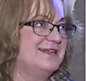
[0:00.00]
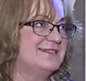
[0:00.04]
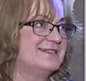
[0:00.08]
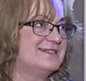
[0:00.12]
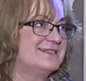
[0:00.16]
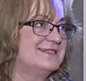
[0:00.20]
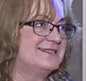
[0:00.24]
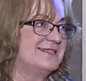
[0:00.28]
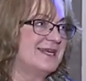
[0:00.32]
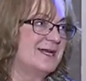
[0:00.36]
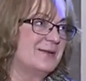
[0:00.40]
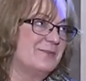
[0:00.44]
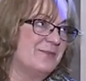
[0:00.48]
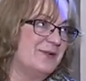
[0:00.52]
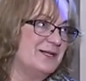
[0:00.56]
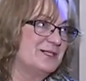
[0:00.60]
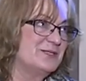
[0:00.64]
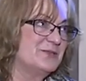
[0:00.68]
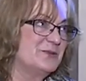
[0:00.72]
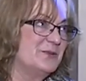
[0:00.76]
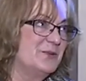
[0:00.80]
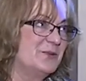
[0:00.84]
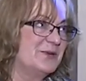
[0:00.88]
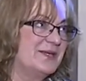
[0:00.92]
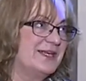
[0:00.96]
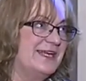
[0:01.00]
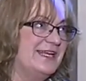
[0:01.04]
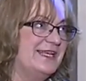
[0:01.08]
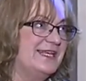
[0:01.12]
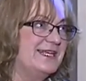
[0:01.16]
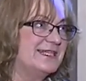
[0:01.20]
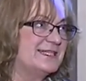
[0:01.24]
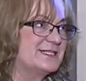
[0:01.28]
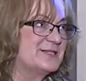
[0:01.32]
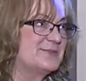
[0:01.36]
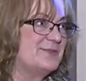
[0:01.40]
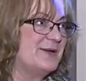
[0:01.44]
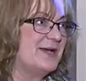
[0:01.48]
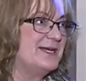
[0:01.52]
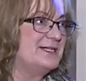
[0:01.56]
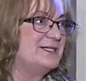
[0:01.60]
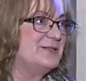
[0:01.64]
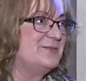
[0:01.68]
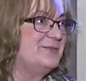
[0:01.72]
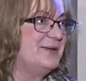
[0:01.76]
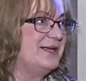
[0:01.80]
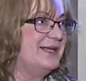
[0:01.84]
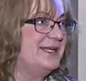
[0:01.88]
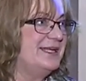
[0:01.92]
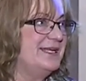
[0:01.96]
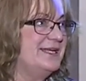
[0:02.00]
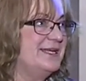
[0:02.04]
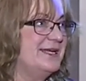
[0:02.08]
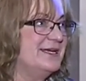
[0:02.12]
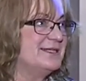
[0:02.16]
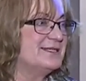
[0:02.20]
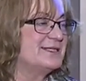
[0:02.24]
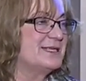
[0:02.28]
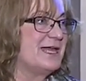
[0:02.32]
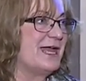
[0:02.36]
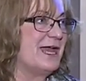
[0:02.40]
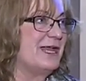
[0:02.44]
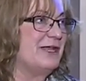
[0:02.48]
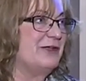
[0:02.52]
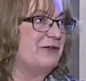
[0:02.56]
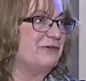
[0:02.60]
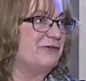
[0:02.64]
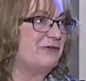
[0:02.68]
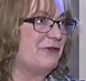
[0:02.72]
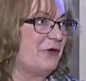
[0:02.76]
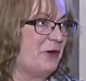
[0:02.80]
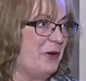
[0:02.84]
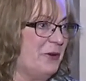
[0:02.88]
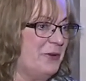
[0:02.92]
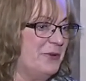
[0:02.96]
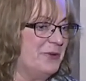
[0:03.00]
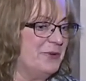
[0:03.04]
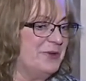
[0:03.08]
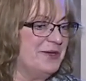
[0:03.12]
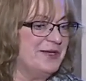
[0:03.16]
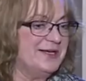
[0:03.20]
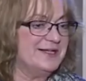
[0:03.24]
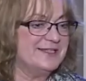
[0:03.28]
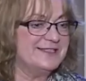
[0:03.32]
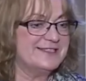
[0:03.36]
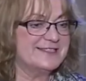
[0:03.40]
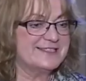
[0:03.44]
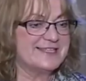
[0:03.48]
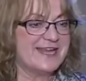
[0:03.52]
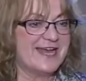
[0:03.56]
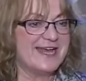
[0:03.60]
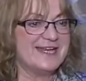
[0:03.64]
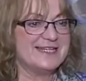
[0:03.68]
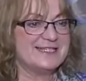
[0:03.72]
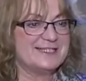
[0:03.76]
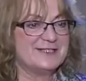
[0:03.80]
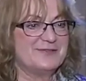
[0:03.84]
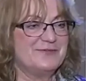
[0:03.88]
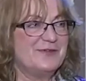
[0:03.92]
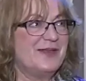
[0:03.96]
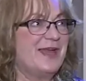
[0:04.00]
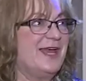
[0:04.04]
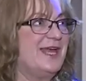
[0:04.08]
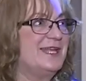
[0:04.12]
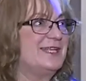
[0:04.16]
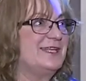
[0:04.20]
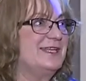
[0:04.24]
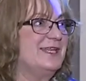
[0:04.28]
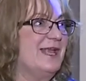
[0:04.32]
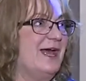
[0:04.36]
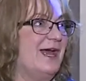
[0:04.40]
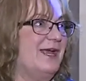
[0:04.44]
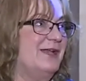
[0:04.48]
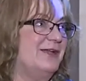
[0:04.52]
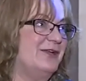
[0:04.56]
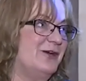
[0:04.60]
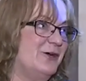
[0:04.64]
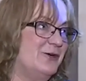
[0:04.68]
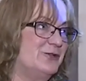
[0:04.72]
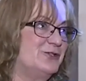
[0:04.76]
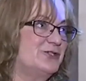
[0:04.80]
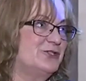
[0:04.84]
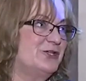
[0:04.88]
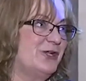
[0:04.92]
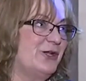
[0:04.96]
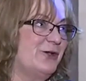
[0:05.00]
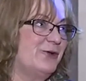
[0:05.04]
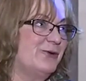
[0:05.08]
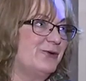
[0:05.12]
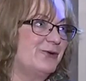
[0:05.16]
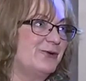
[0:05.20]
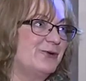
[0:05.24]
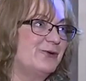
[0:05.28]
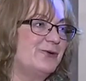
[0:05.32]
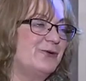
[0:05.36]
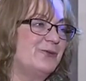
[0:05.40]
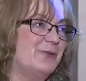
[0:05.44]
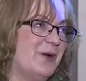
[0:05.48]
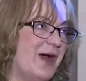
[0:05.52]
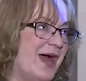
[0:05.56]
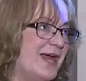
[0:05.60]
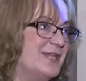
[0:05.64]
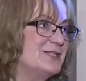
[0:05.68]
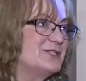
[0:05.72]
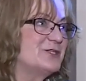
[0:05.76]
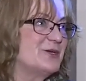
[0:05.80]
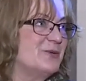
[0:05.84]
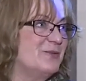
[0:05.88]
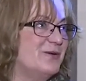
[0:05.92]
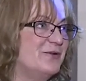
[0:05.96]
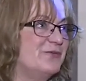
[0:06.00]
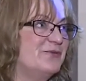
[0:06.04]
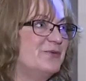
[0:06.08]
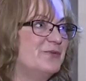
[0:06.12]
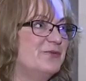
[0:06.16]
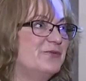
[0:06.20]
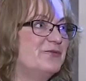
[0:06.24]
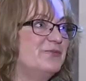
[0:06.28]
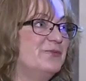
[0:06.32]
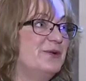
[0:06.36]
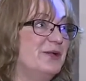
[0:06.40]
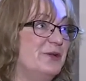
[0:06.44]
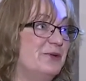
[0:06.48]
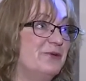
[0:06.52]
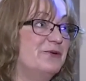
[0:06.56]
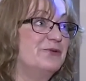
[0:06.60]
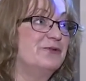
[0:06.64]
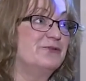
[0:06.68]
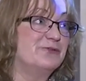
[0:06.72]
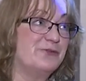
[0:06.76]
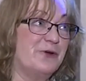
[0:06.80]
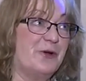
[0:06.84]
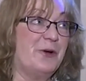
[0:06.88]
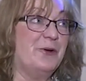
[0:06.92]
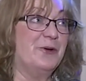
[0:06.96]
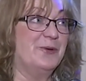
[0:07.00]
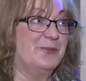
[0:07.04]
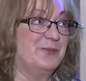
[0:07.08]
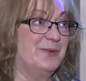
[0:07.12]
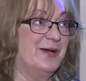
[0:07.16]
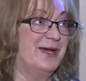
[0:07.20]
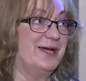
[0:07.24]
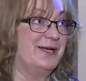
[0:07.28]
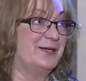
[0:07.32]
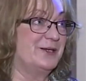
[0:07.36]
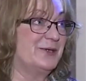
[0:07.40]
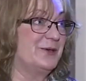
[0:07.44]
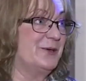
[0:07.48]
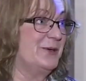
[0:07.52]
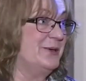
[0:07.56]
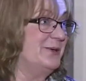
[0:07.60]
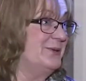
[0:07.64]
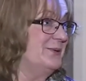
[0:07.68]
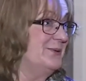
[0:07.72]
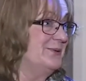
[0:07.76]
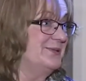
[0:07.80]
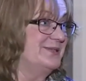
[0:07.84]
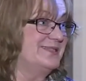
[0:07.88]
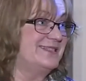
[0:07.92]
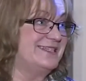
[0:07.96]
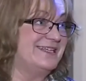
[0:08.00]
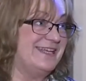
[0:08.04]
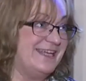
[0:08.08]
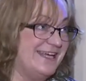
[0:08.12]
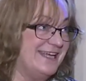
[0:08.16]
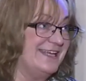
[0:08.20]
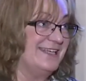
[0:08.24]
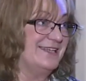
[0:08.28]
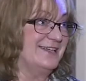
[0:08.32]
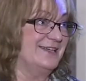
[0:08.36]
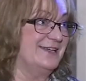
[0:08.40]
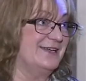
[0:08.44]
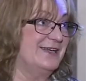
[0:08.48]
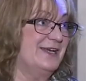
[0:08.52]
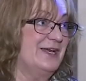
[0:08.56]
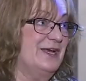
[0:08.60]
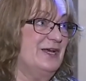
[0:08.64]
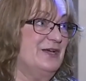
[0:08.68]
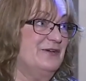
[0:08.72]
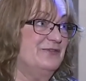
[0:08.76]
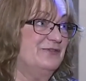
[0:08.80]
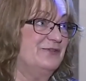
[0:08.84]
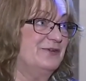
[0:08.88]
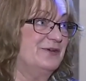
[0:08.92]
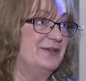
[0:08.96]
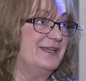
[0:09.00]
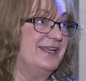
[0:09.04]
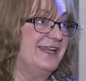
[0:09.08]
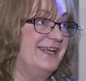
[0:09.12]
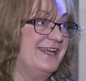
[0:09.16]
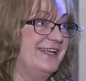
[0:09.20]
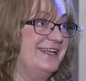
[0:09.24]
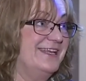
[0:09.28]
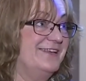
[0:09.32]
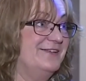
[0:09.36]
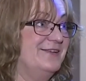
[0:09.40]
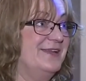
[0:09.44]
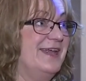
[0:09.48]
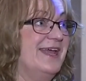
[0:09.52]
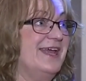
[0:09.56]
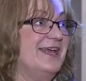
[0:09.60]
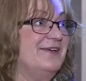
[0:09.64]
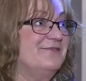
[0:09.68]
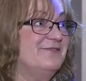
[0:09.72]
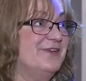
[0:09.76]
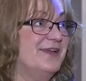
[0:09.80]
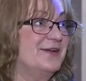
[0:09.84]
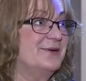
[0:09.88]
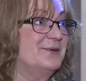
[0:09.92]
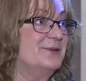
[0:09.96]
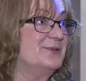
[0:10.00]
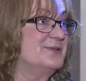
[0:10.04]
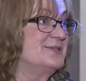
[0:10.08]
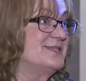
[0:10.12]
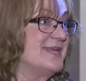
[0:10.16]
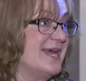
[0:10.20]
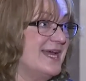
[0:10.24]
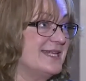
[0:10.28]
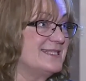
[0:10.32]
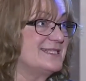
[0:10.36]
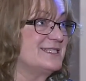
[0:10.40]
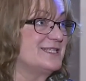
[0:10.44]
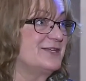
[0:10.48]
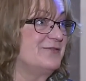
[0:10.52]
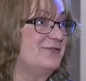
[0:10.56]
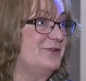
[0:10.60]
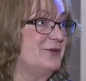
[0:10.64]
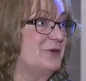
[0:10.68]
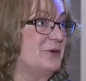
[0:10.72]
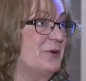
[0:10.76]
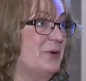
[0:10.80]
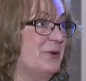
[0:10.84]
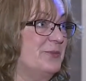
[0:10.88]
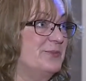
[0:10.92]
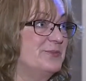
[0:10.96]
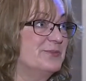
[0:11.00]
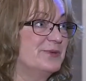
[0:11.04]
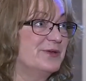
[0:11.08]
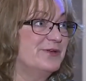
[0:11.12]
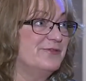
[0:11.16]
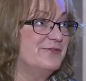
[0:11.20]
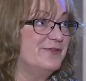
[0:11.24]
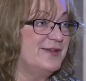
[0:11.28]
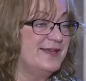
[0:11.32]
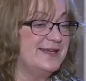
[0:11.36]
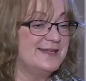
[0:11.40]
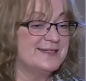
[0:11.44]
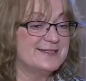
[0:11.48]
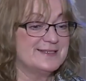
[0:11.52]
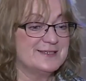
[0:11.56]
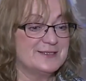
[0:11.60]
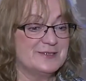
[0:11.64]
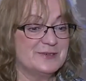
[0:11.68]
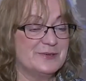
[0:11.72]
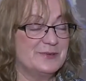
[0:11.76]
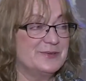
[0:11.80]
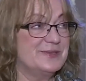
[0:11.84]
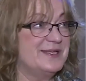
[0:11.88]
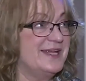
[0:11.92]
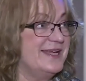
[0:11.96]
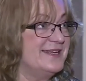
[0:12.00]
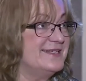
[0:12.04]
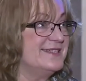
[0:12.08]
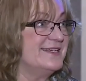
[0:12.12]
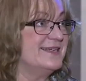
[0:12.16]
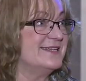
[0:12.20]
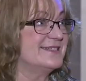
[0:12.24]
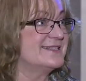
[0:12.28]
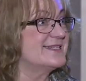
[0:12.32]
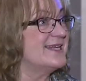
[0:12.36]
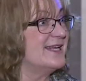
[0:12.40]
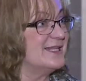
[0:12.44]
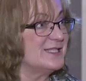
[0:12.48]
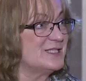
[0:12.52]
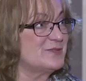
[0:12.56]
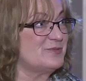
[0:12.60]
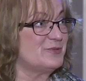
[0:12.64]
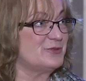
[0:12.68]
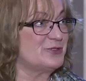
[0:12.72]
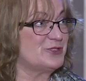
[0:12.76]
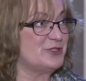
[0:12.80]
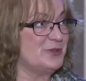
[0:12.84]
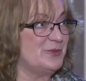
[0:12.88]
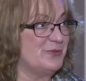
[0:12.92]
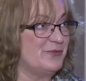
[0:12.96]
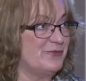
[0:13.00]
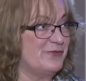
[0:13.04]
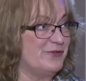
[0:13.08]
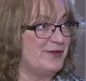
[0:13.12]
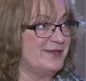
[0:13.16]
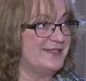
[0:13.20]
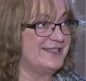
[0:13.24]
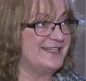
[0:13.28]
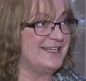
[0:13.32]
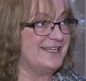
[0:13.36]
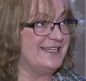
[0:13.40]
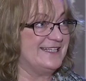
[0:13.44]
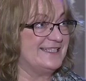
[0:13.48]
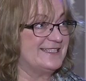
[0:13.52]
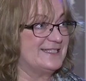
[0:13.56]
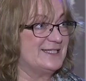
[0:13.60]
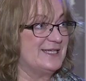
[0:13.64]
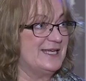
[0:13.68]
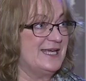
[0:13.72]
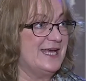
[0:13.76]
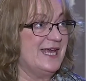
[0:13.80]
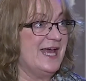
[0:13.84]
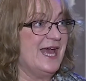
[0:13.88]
es, sag mal so, jeder zweite Berliner ist eine Frau. Das heißt, wir hätten eine Ausstellung über 1,5 Millionen Frauen machen können und jede von ihnen wäre uns herzlich willkommen gewesen und hätte es ganz bestimmt verdient.